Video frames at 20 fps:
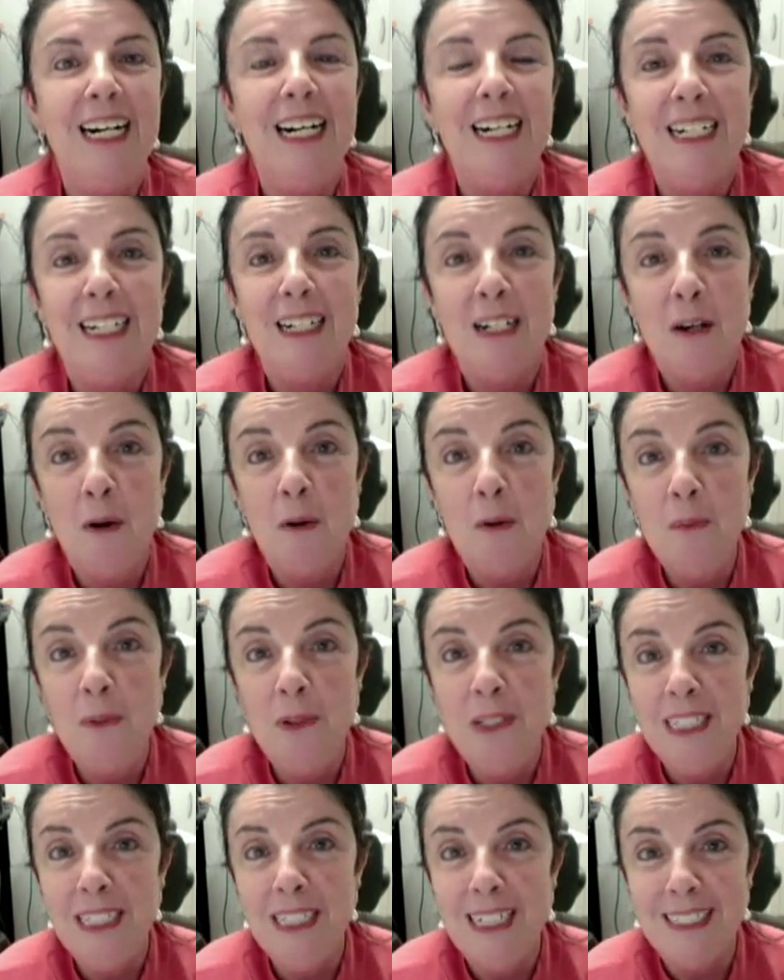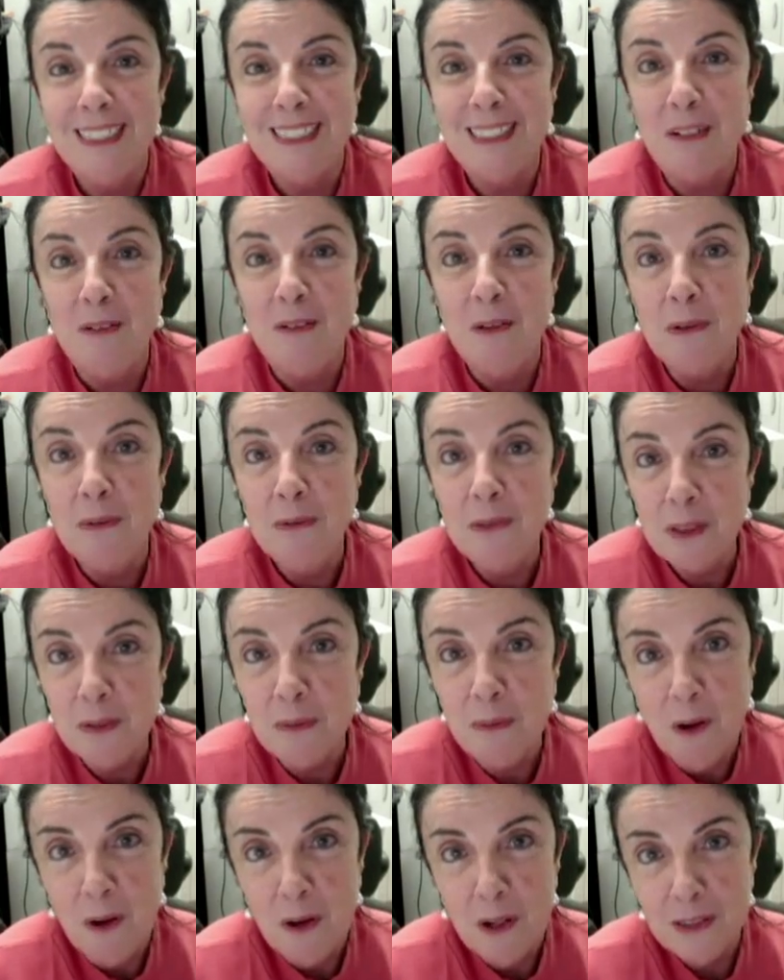a comunicação com os
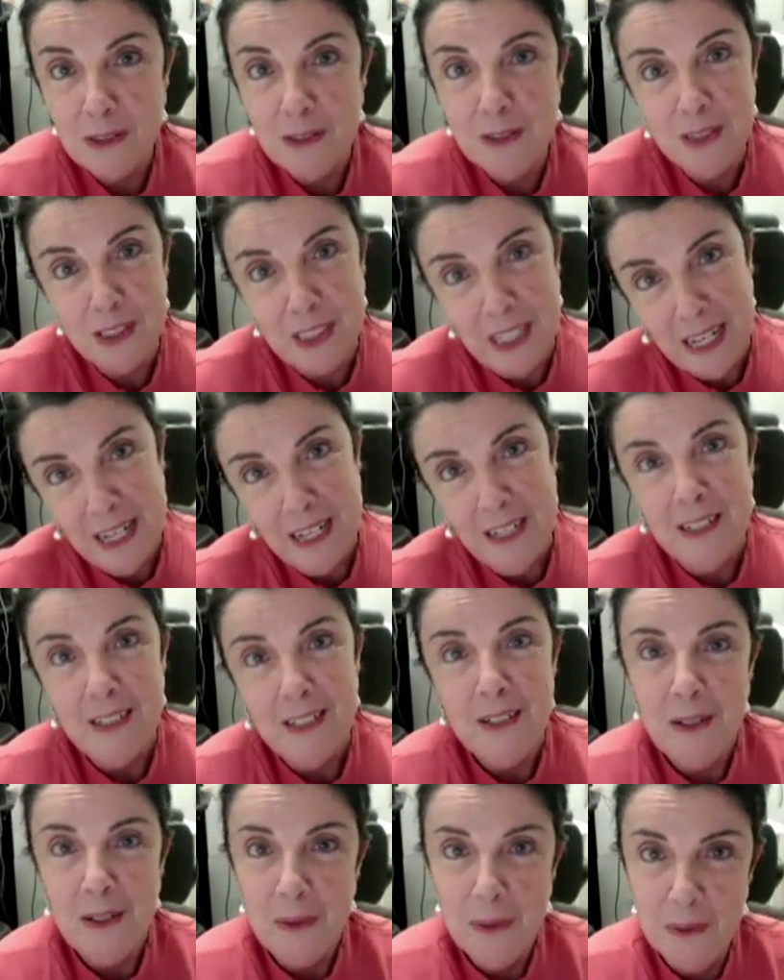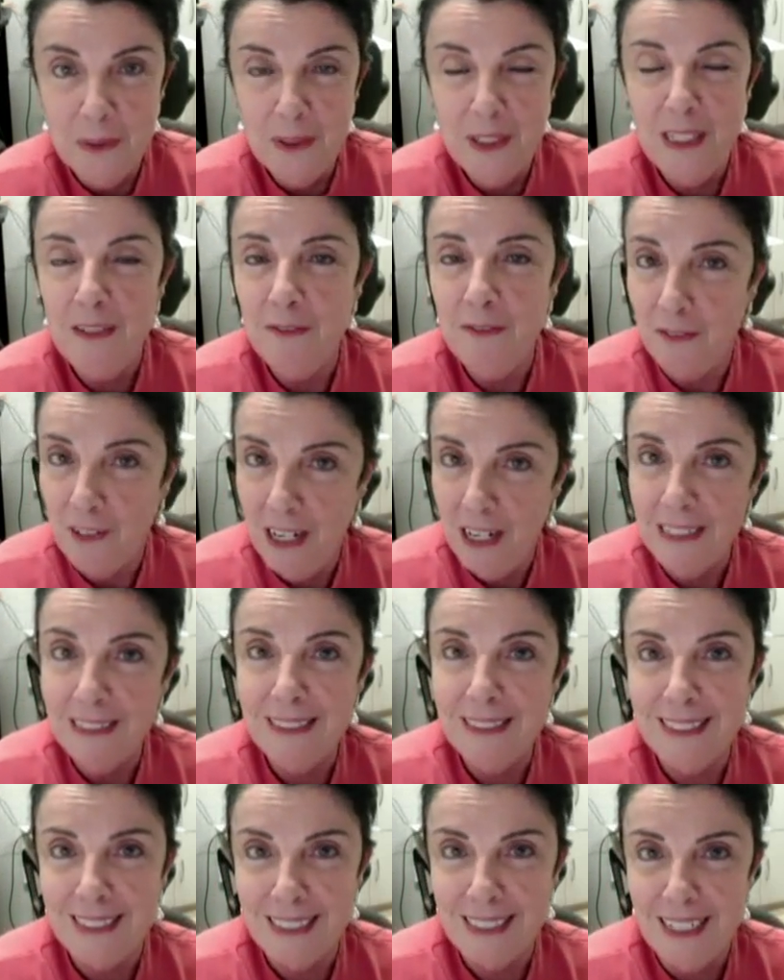mortos é o que
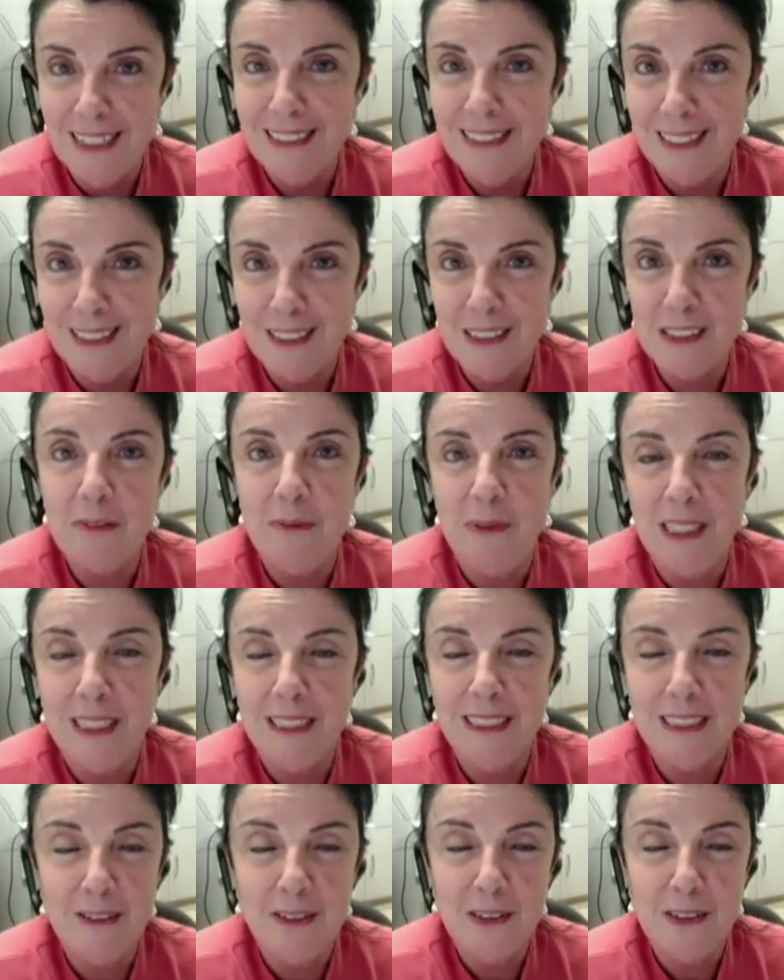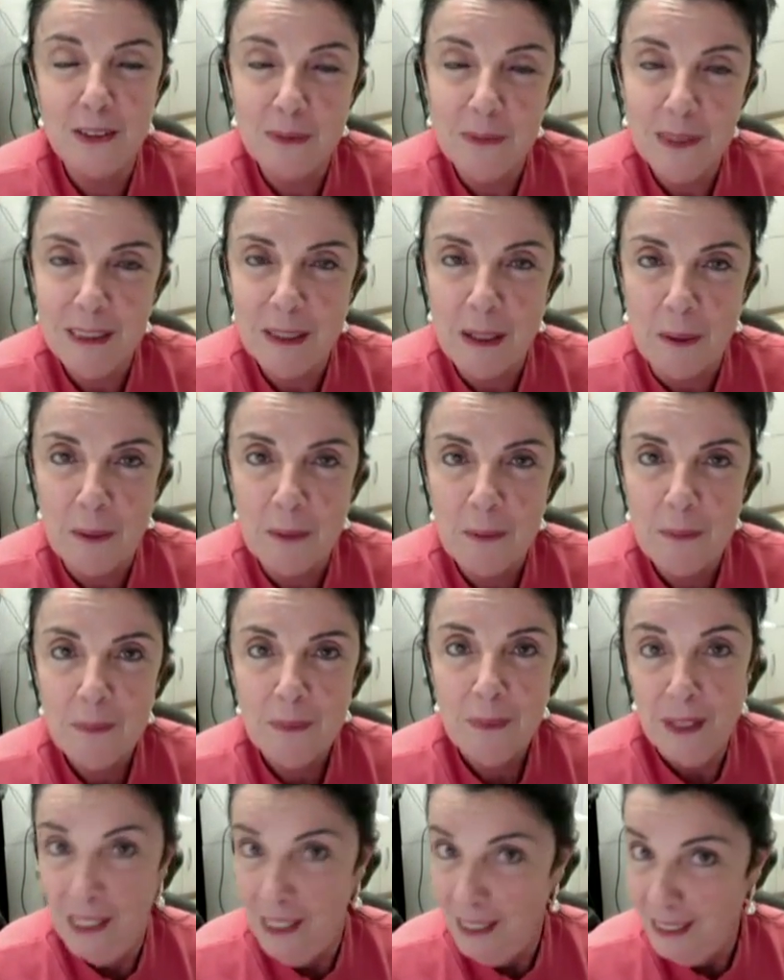faz a transcomunicação instrumental,
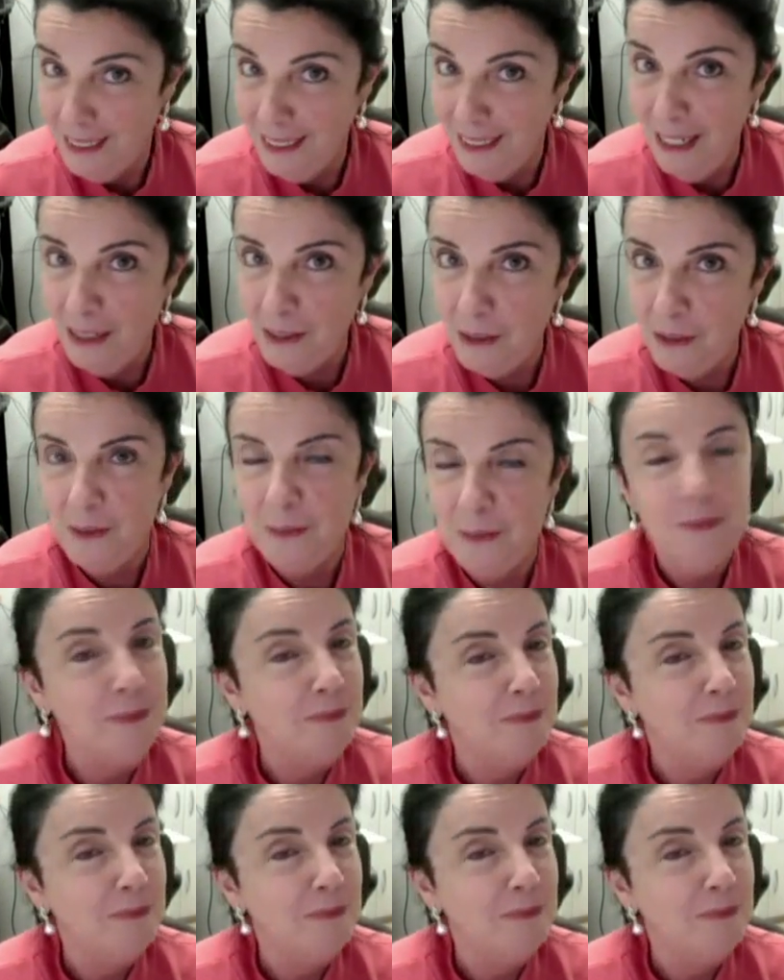certo?